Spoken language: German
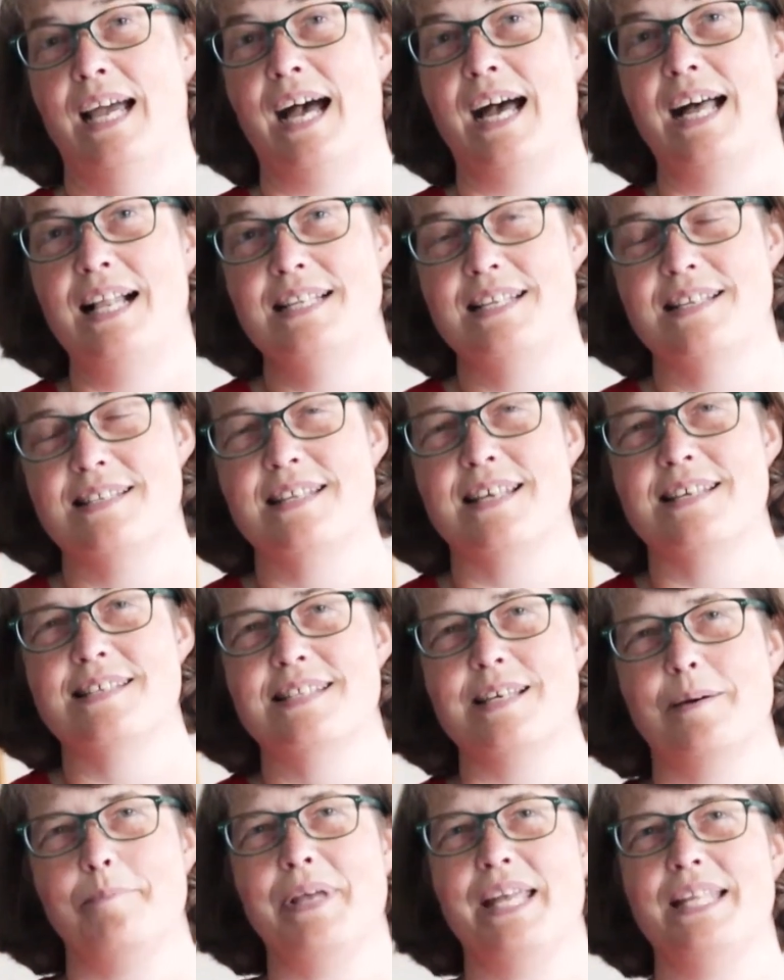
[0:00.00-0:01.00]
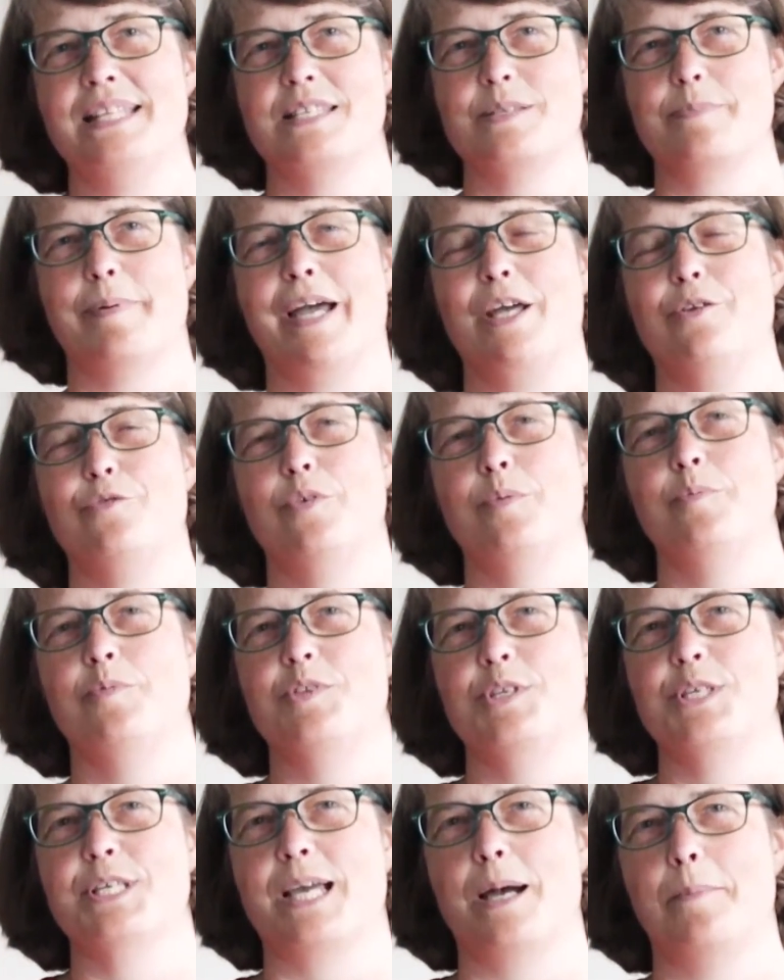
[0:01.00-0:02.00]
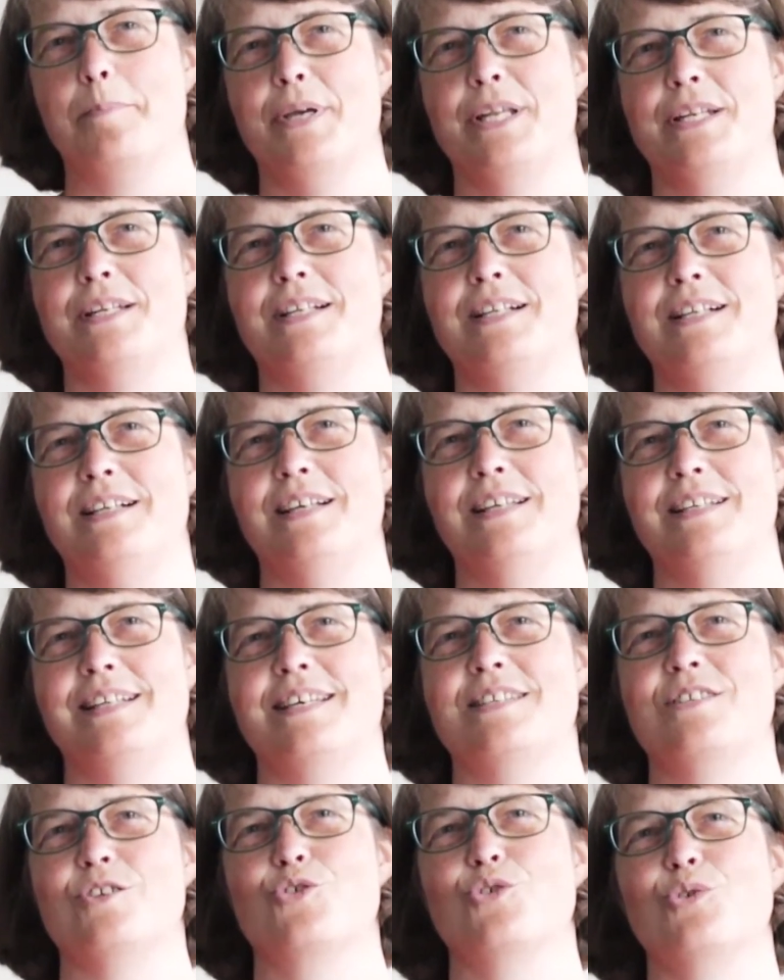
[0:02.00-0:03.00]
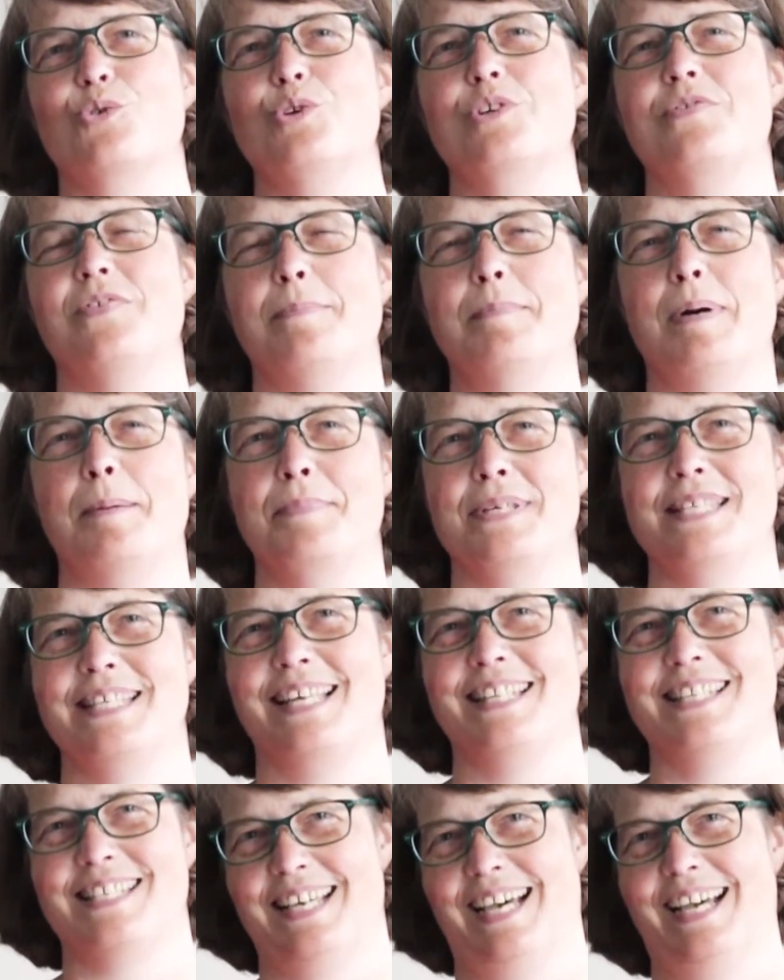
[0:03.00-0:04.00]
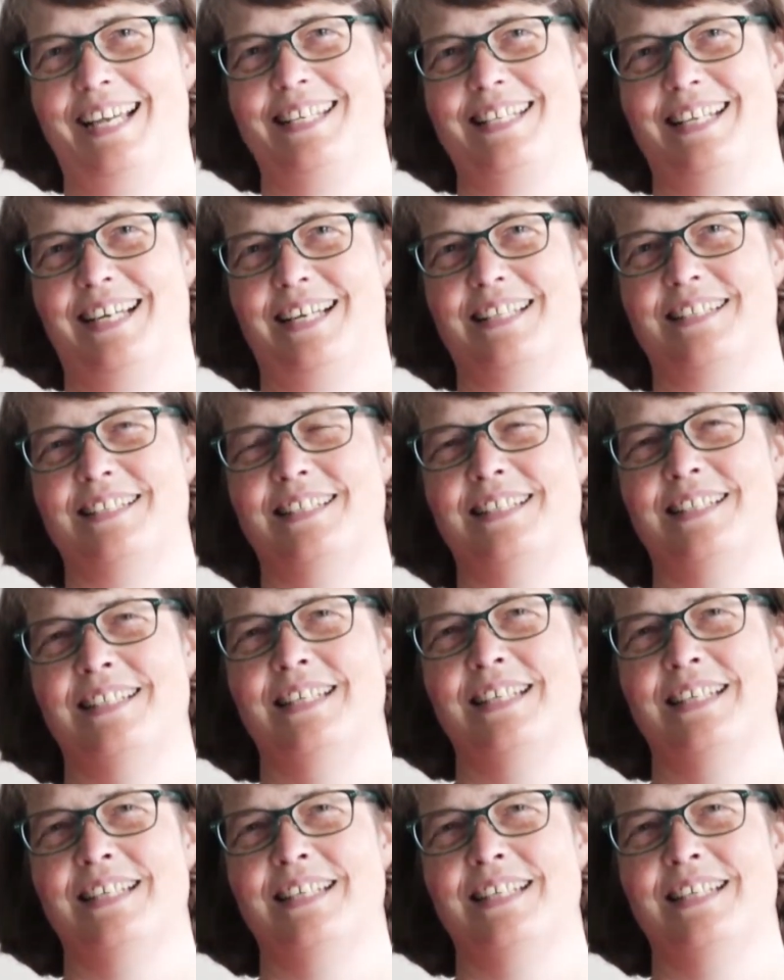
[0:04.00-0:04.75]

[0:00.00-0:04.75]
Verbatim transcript: Altes Testament, 52 Kapitel, da ist es schon gut, wenn man ein bisschen Zeit hat.